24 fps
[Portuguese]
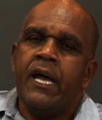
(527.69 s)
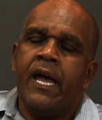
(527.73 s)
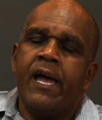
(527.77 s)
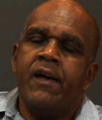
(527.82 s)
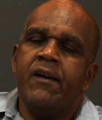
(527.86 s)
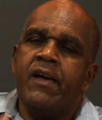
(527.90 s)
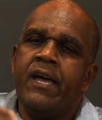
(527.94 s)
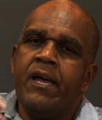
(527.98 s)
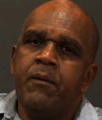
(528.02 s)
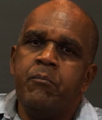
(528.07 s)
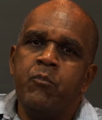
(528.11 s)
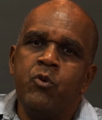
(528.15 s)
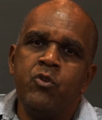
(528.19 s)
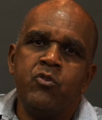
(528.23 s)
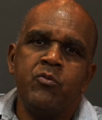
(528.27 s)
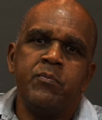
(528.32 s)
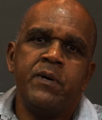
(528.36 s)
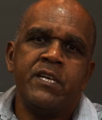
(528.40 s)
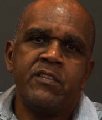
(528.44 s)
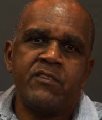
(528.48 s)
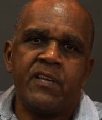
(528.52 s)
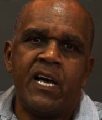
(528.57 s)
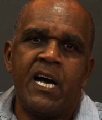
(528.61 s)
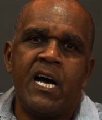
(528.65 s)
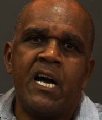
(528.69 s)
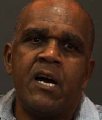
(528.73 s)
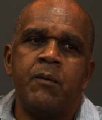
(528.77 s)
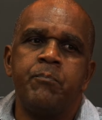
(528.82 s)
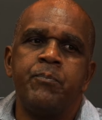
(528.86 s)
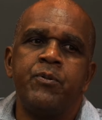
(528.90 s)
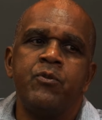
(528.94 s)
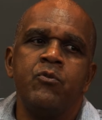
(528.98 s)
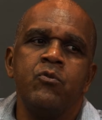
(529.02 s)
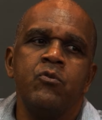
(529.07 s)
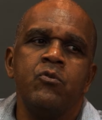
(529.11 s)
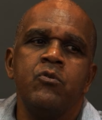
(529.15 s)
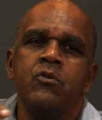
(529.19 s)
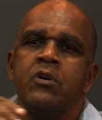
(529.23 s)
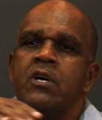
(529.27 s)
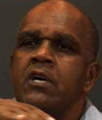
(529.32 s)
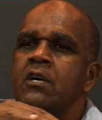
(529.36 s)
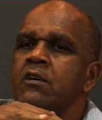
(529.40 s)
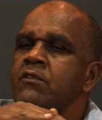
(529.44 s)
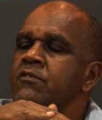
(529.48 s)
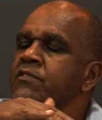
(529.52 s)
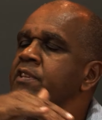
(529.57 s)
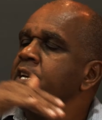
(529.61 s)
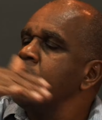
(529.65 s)
É muito mais rápido,
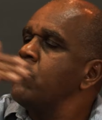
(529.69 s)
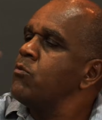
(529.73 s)
você